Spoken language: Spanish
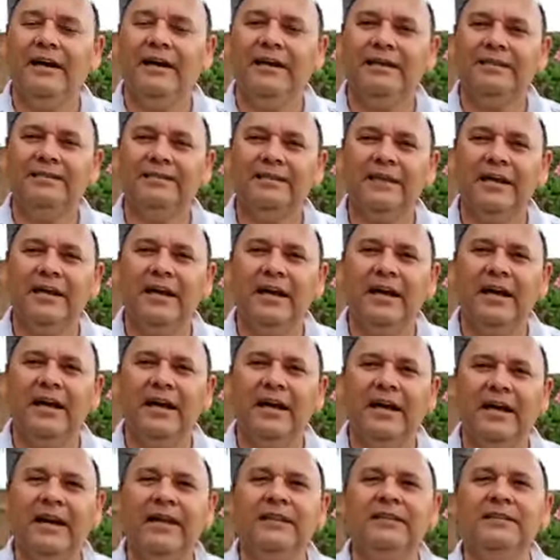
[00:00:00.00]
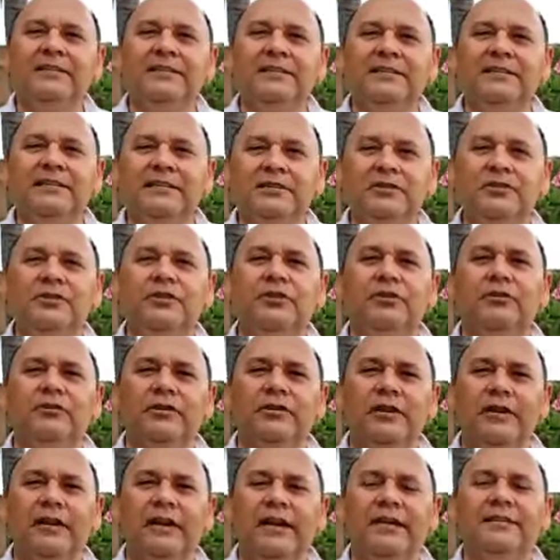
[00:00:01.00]
esta gran
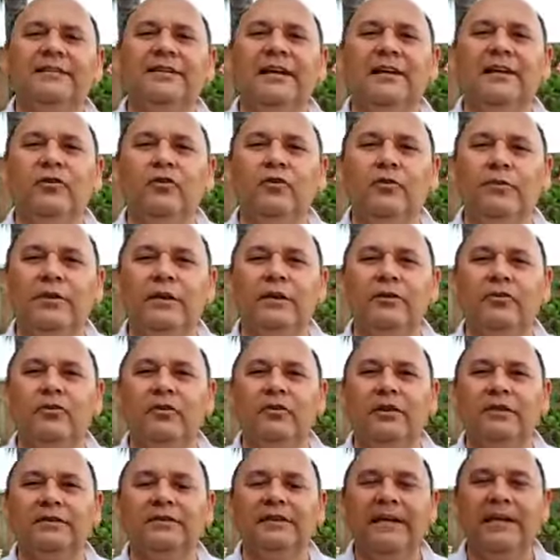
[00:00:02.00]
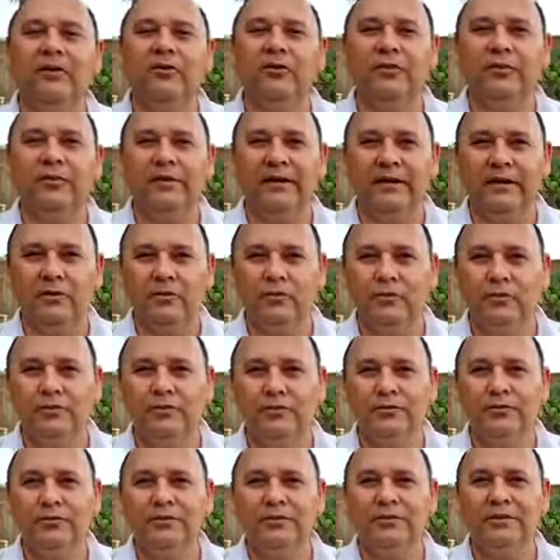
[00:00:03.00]
distinción que le hace al gobierno del estado de
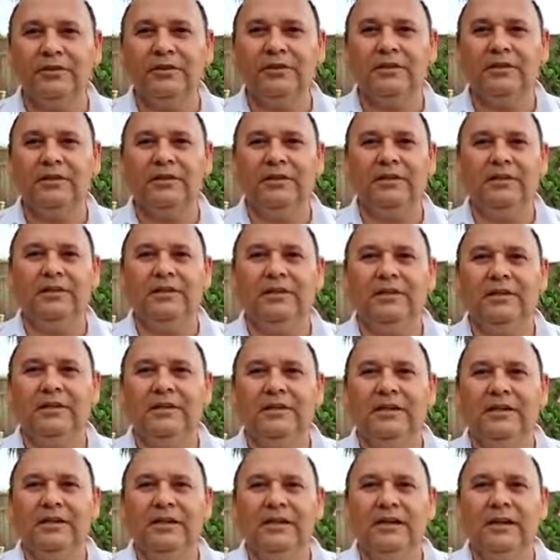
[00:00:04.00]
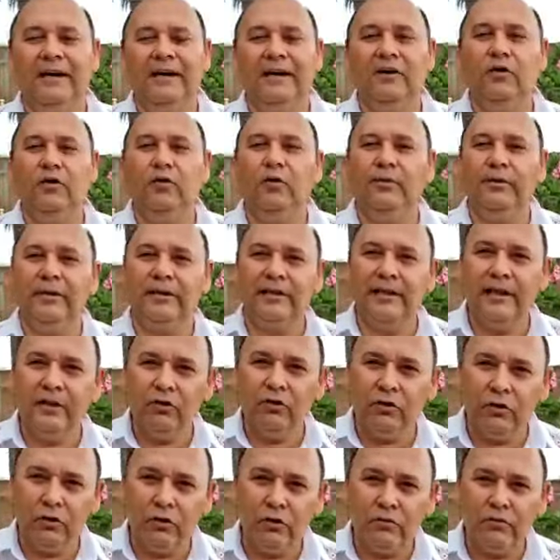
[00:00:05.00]
Veracruz, al
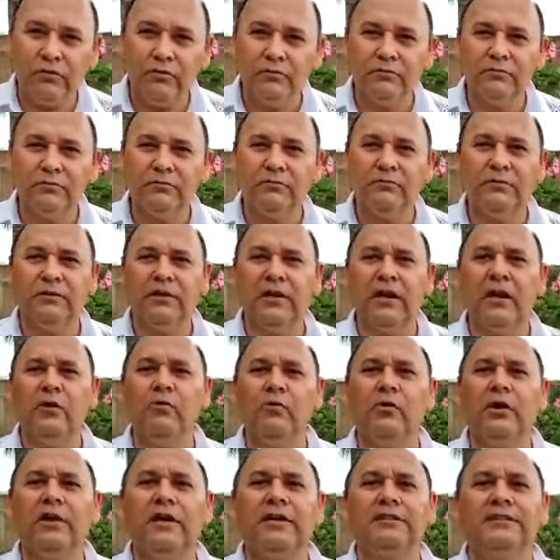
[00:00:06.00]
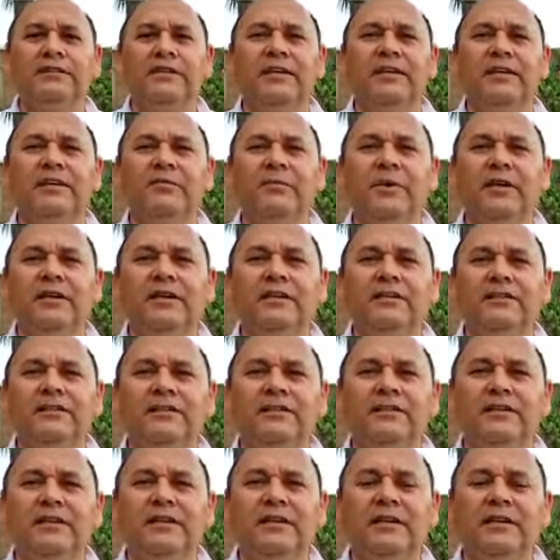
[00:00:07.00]
gobernador Lago García Jiménez,
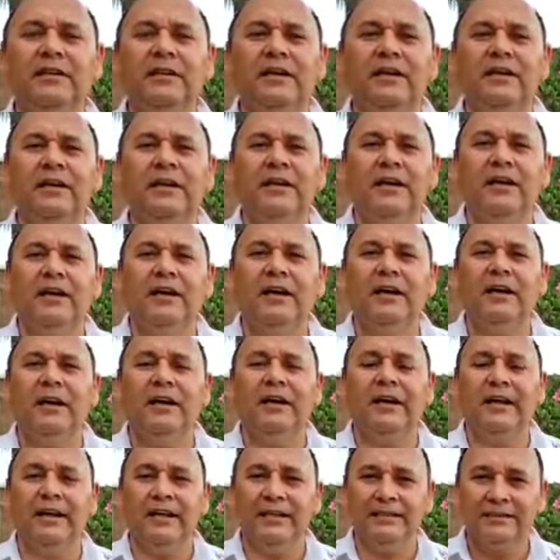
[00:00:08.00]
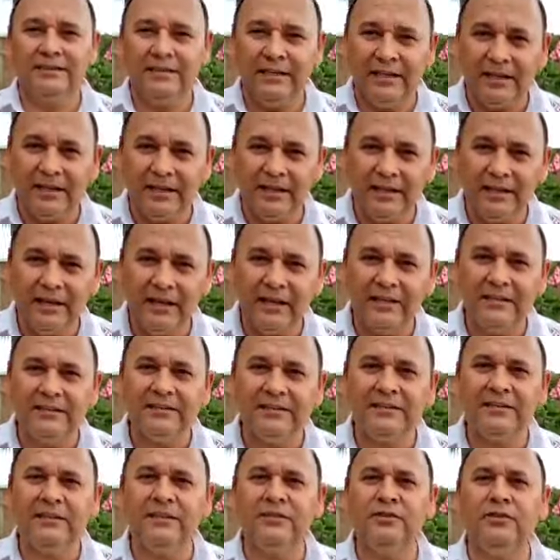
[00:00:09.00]
agradecerle la
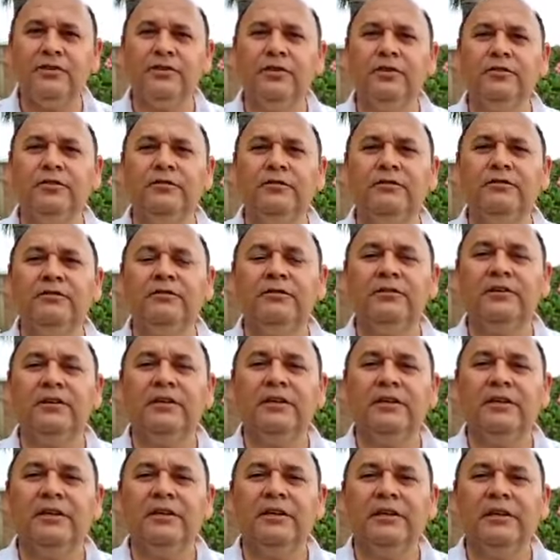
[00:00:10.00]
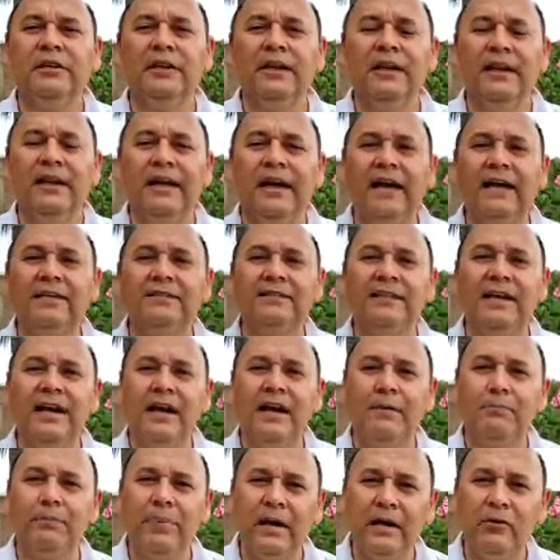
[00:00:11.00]
distinción que le hace
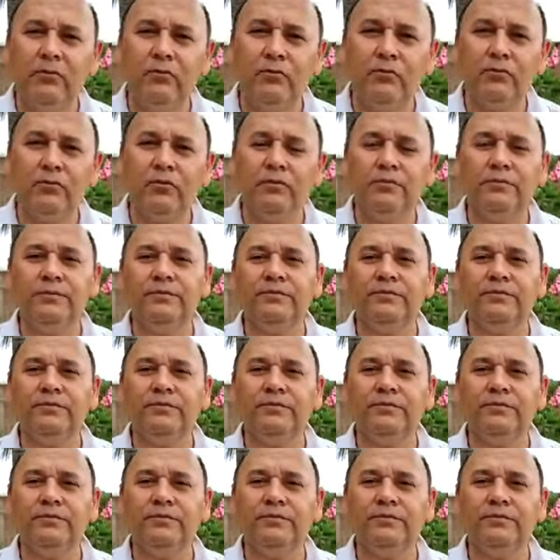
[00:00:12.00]
a Pánuco